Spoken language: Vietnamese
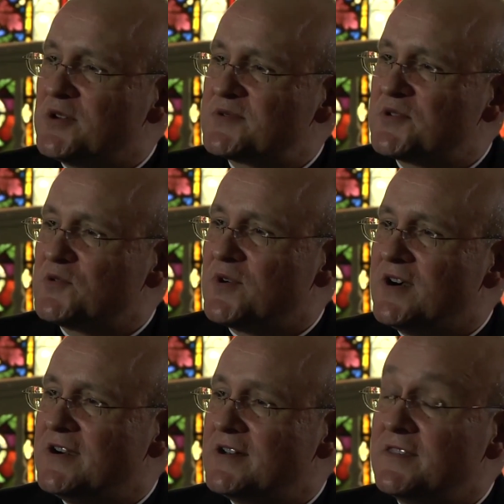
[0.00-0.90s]
số ứng
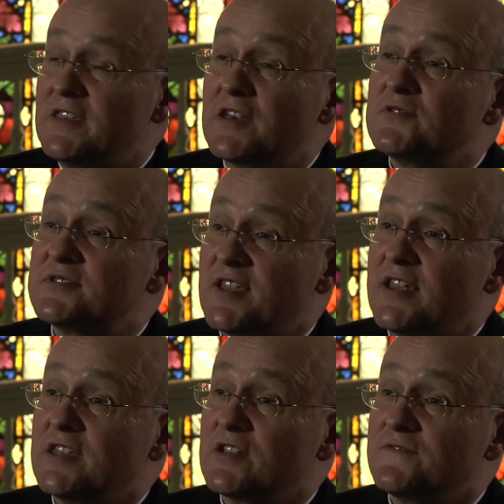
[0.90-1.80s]
viên.
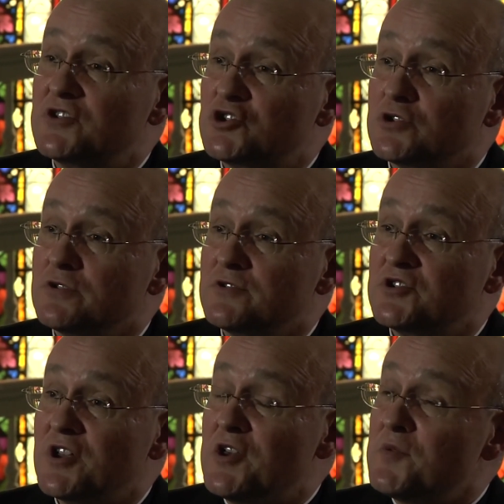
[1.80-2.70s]
Những người tầm
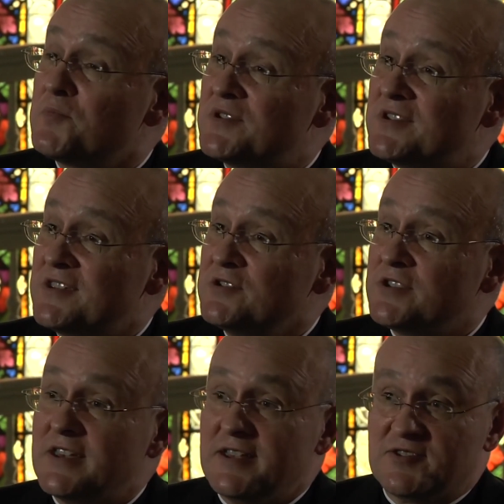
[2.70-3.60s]
thường, bất
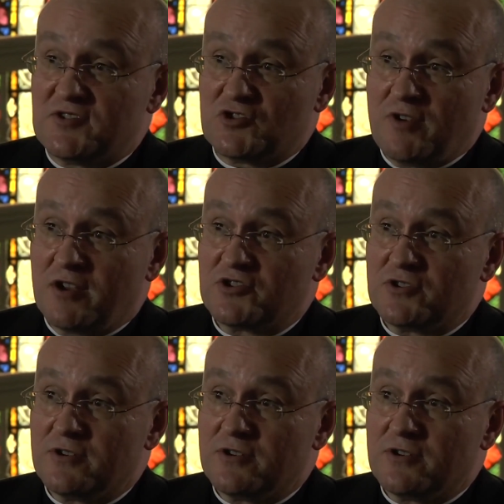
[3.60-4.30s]
tài và thậm